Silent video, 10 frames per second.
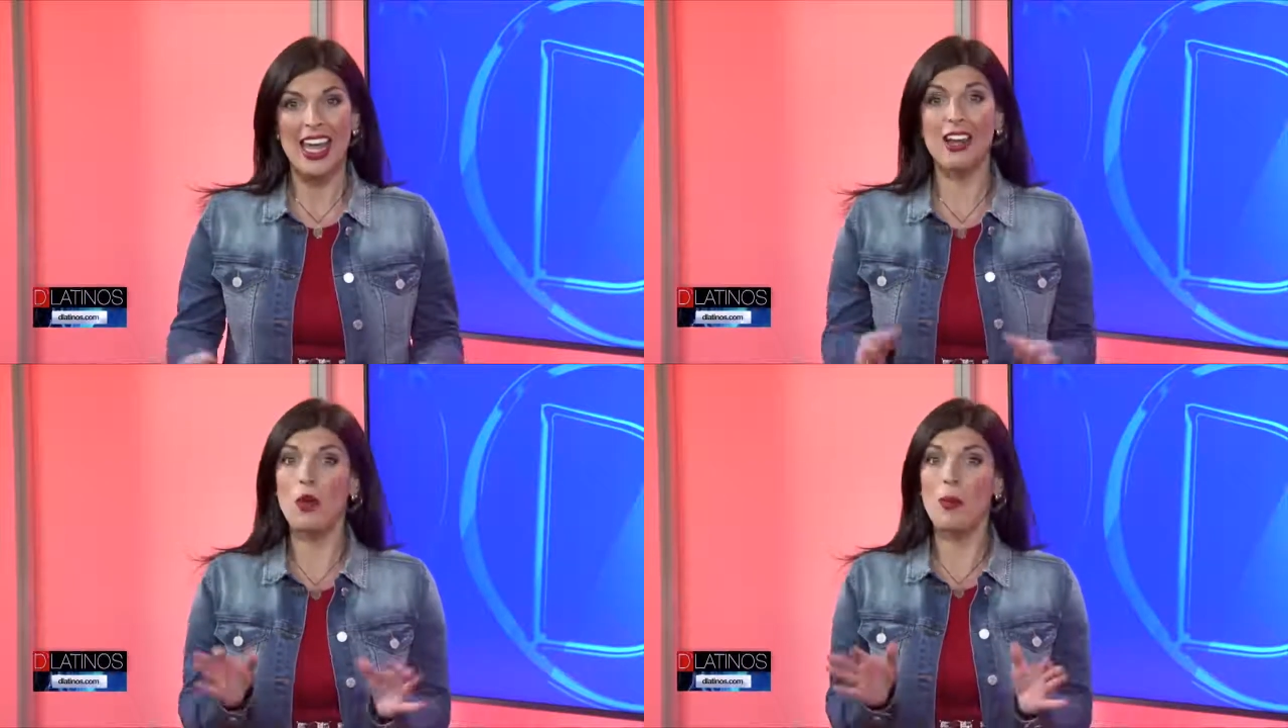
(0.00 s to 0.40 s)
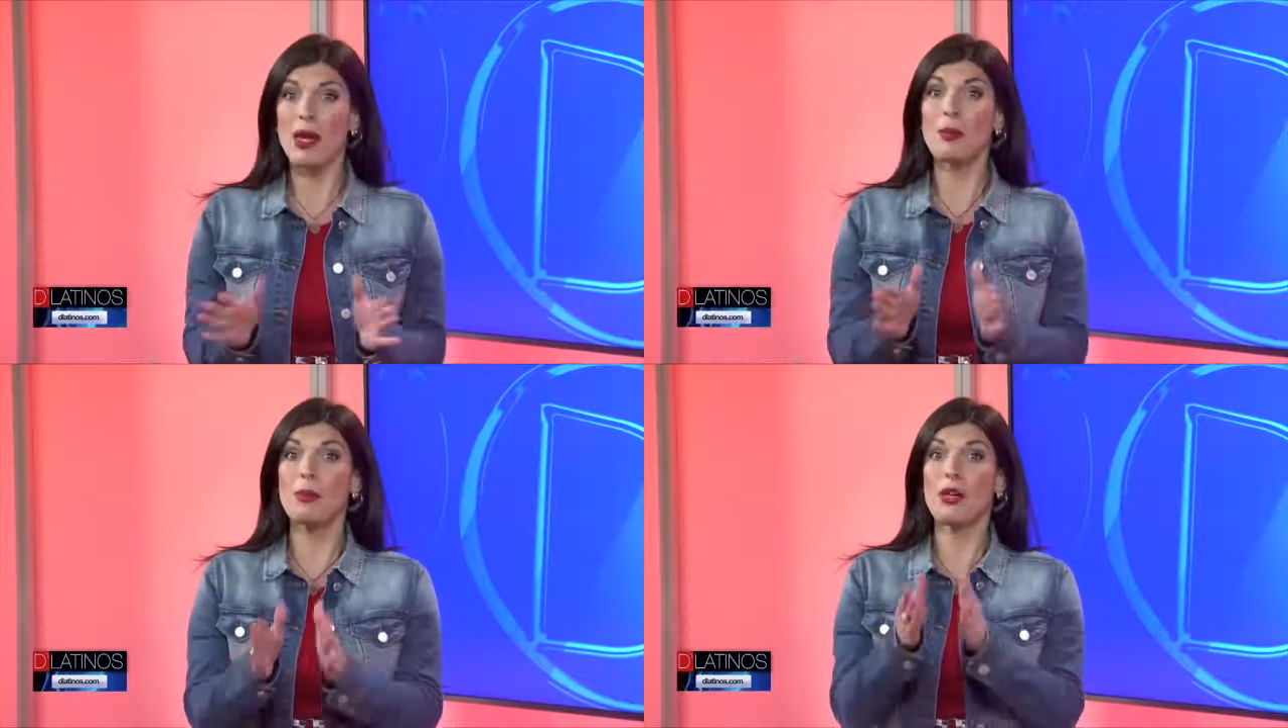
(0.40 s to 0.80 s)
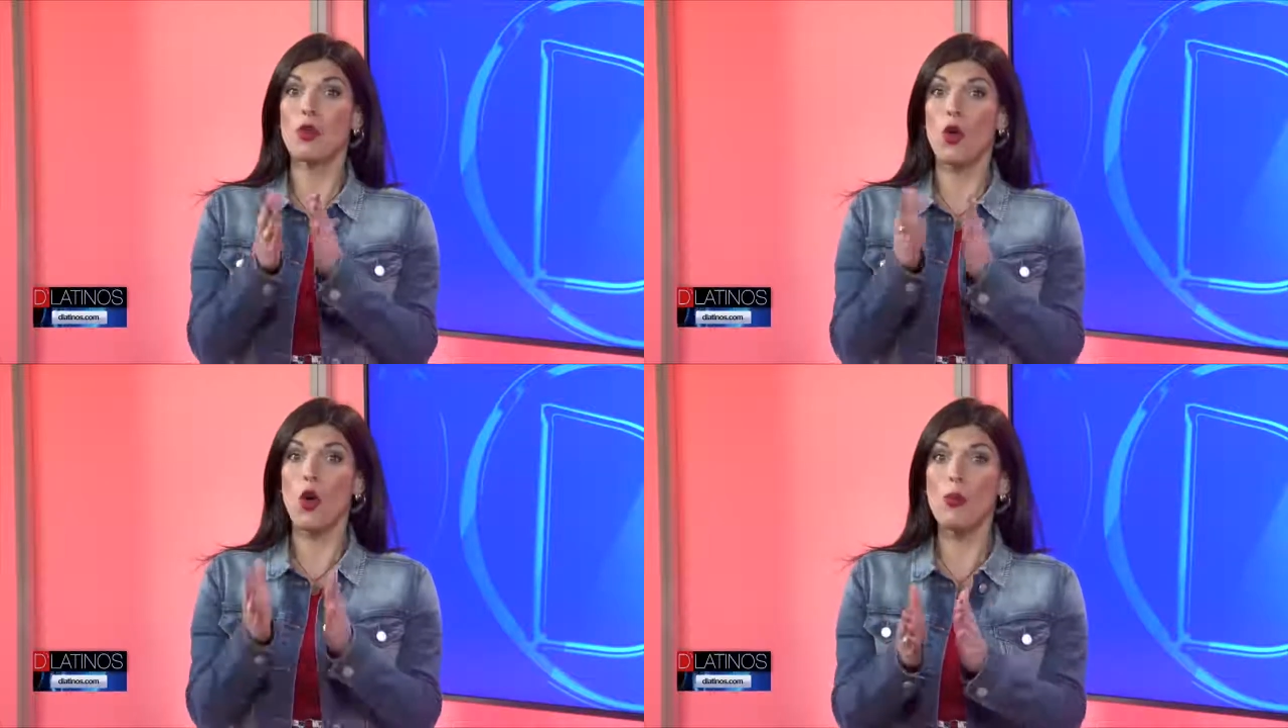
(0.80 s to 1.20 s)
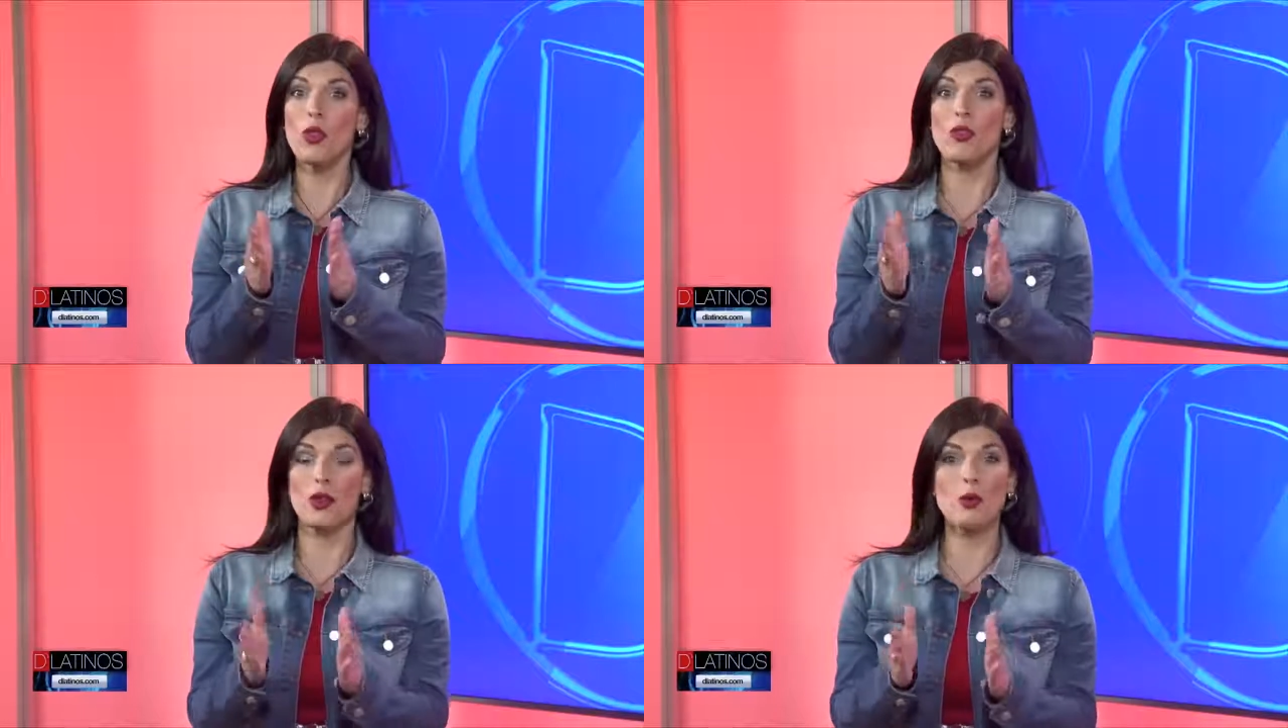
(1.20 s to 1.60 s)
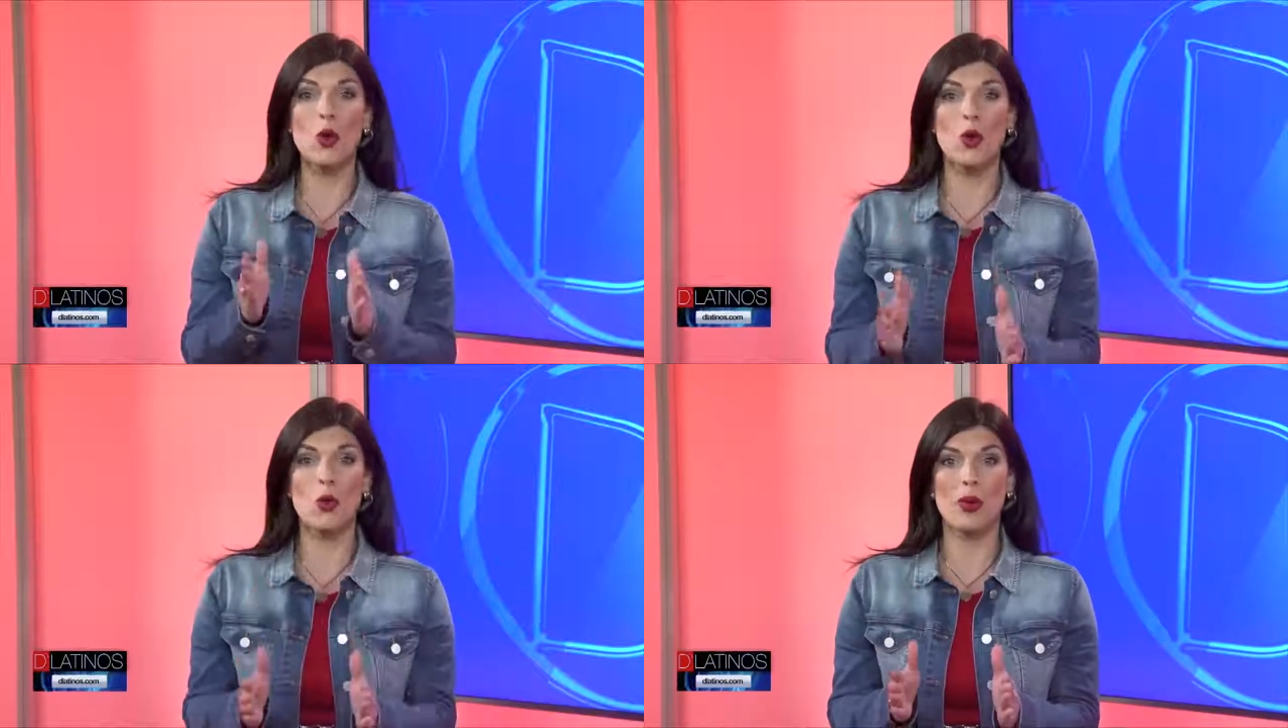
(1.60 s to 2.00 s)
es comer, pero ¿cómo
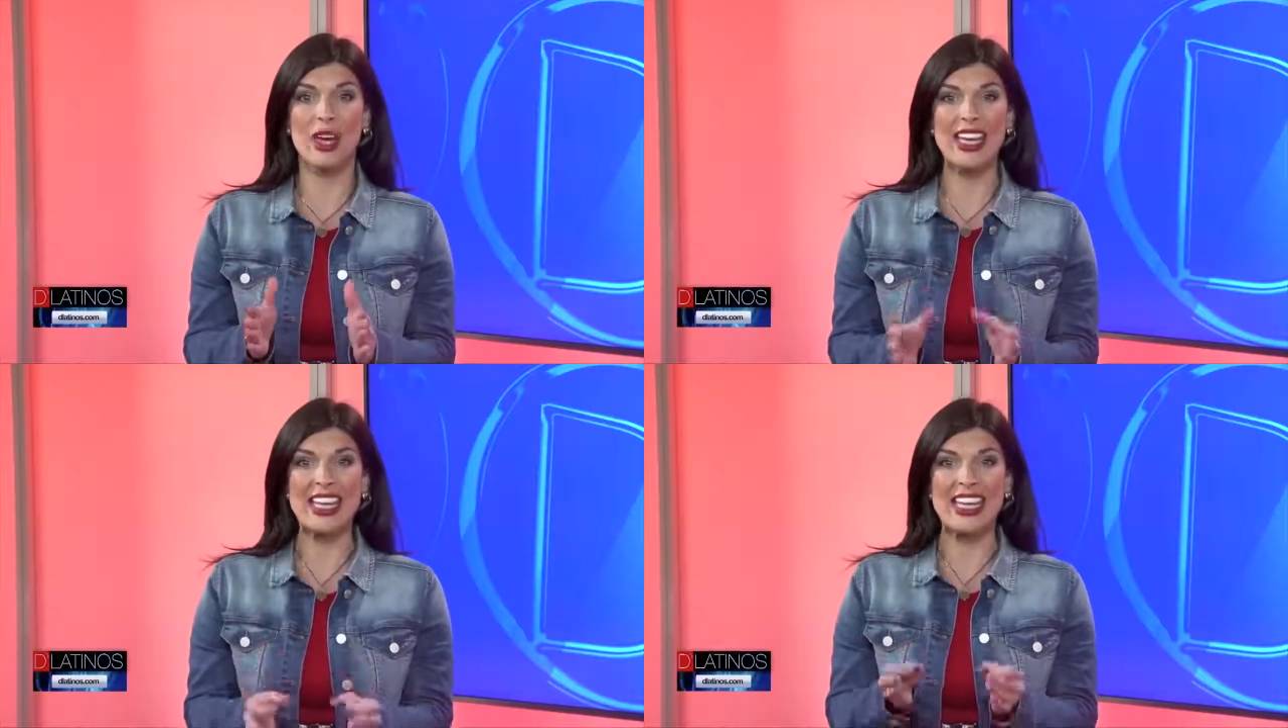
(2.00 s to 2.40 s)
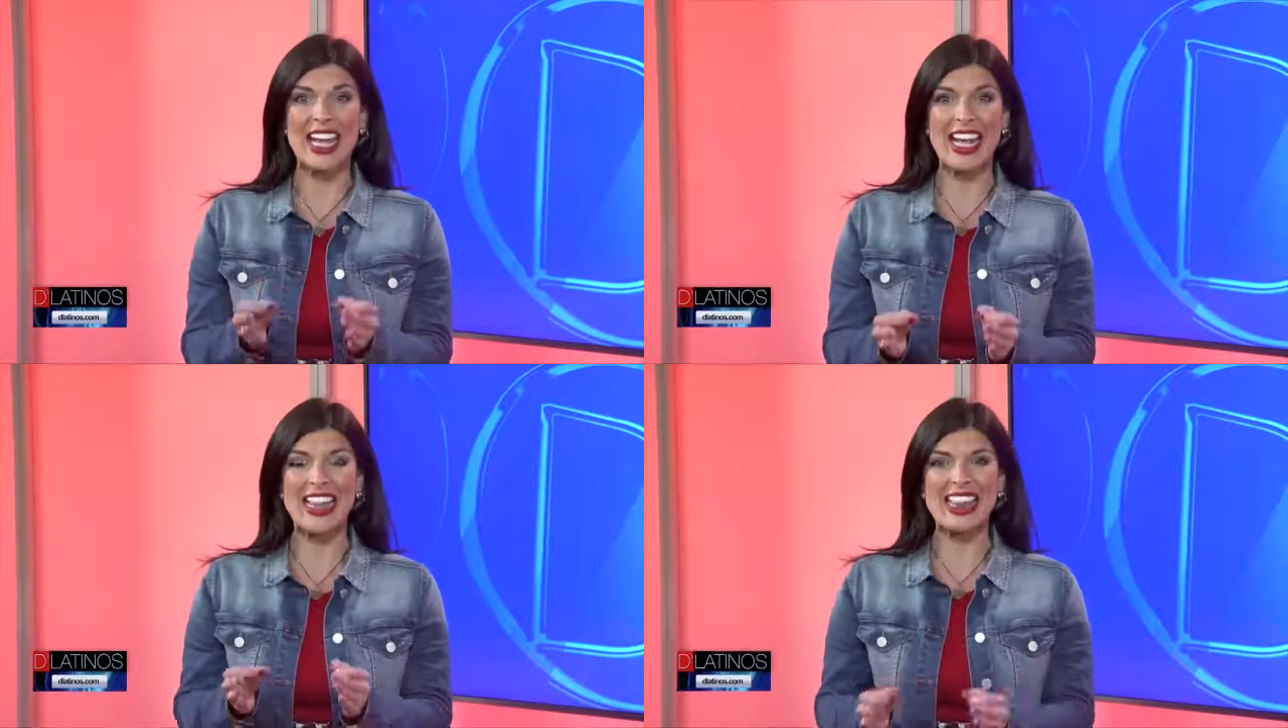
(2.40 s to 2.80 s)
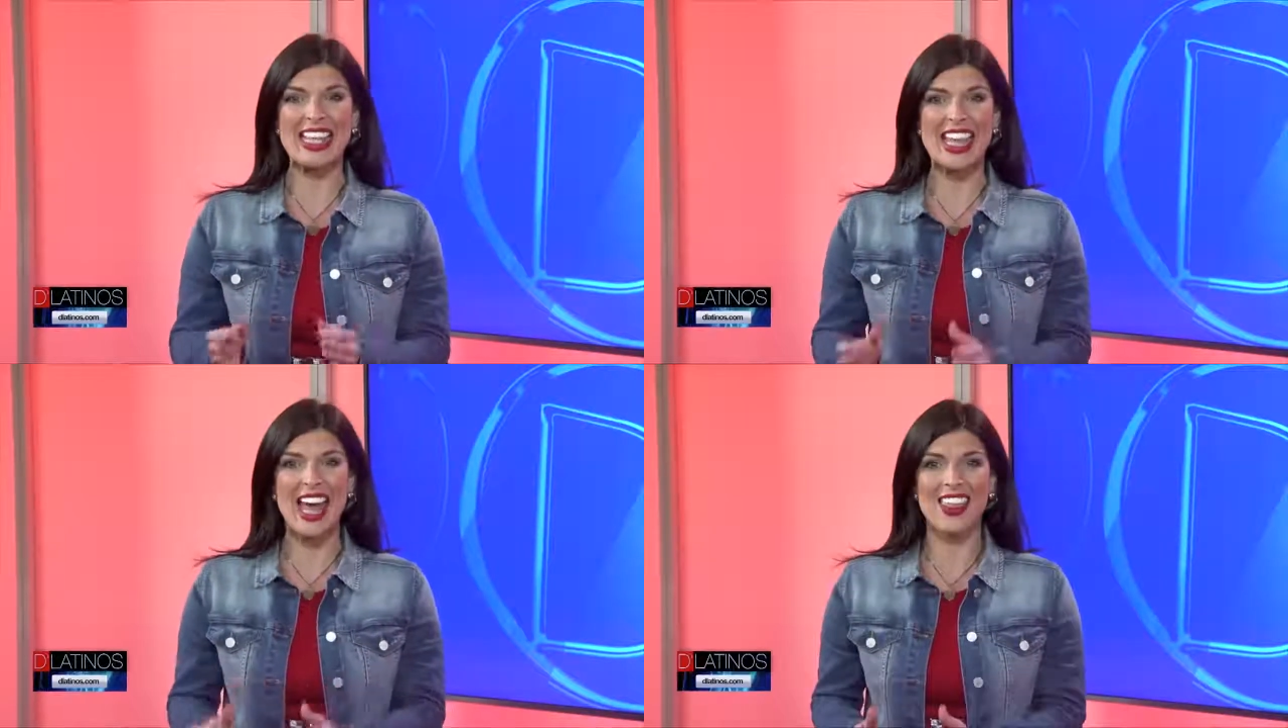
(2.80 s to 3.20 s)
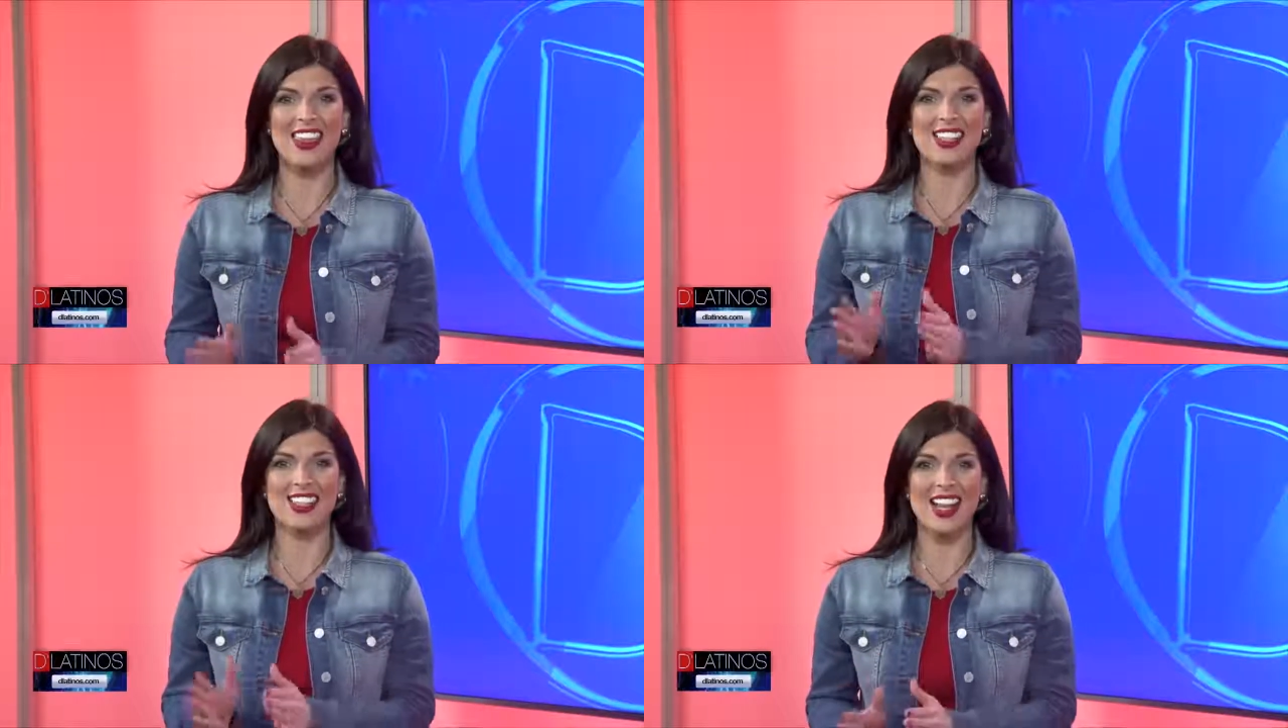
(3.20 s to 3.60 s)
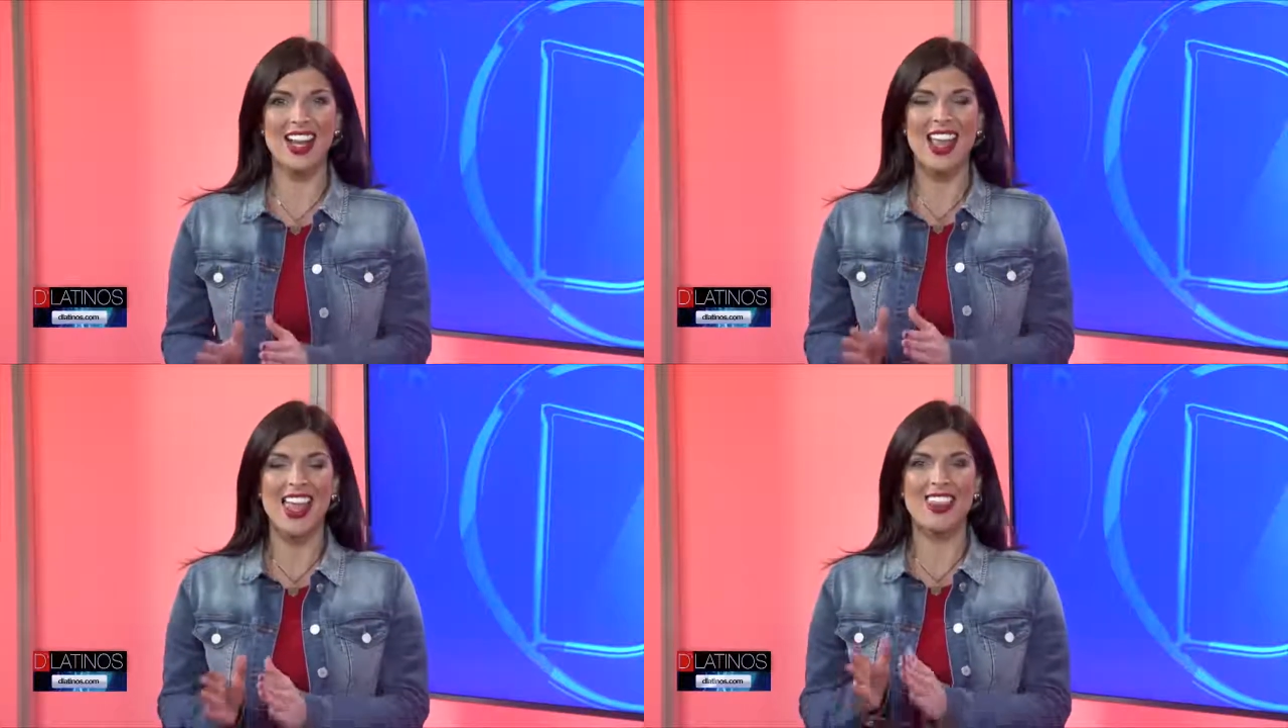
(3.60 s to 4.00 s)
debemos comer y qué cantidades de
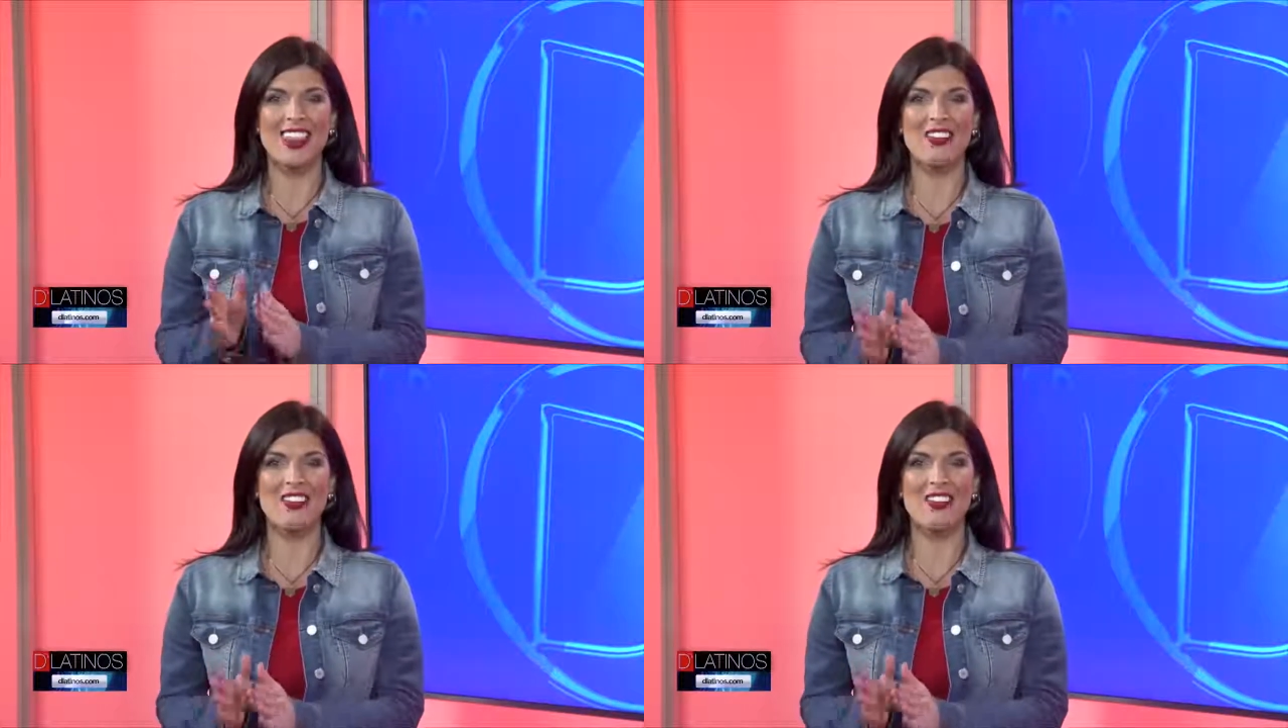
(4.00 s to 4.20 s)
sal